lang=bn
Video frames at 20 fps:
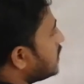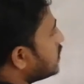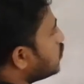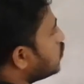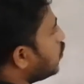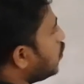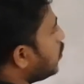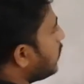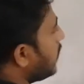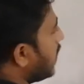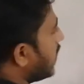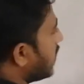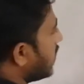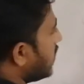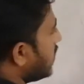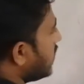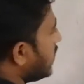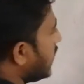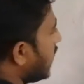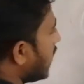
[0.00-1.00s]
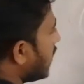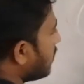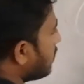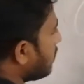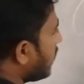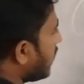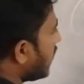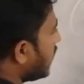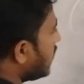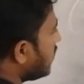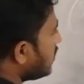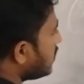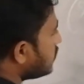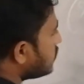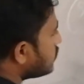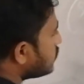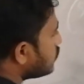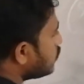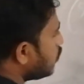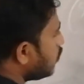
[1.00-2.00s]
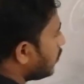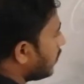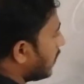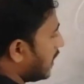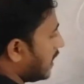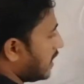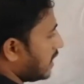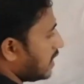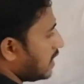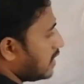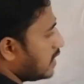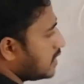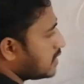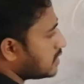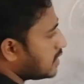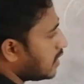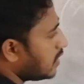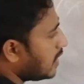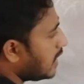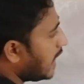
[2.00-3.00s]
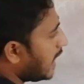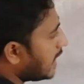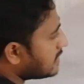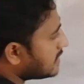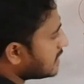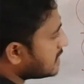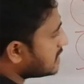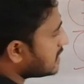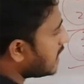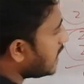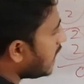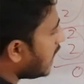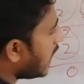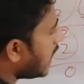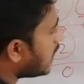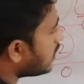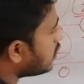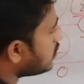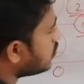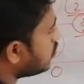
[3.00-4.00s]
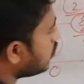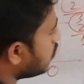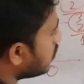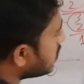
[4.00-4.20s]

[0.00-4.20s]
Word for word: দুইবার একবার দুইবার তাহলে হাতে আছে আরও দুই